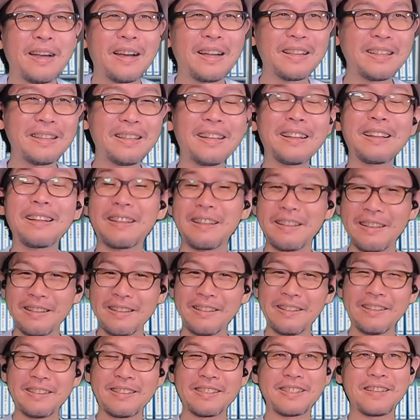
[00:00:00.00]
あれなら
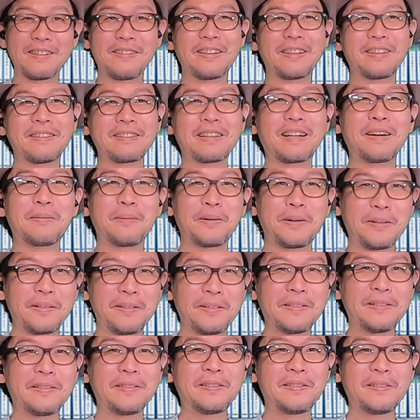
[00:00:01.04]
ね、触れるかも。
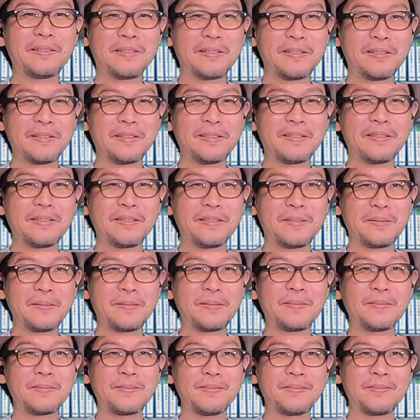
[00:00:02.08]

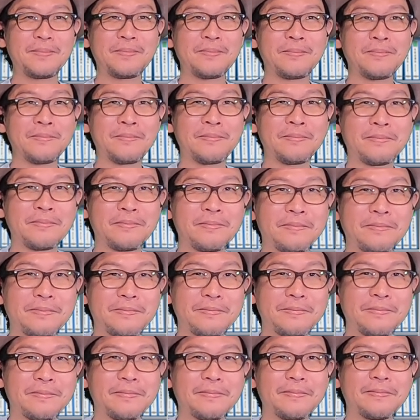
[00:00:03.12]
うん。
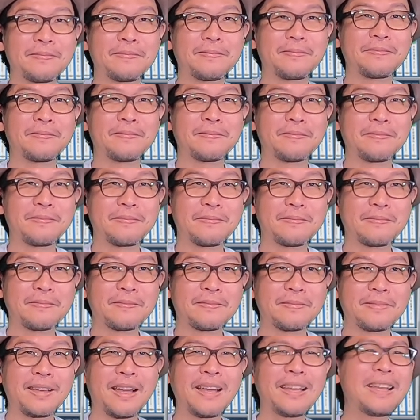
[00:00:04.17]

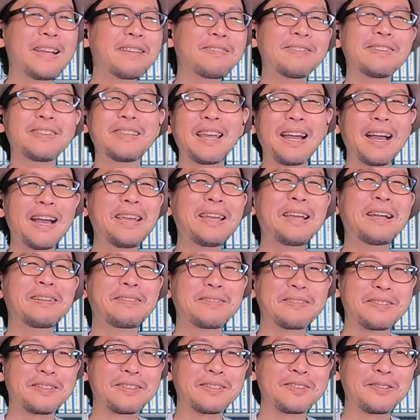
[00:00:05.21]
早く行け、早
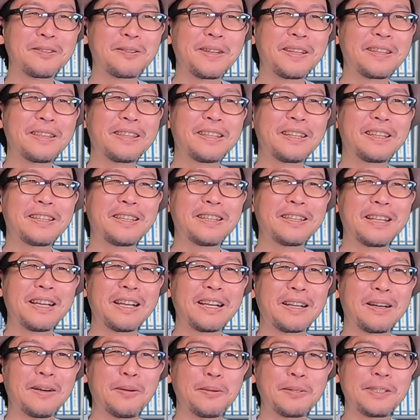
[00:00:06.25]
く。そうやってる間に
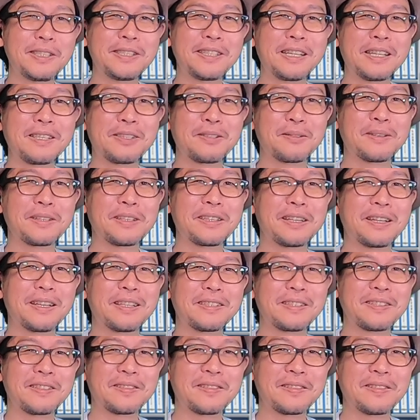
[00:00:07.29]
なんか起きちゃいそうな気
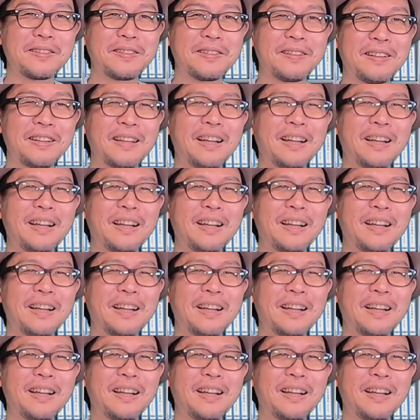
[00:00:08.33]
がする。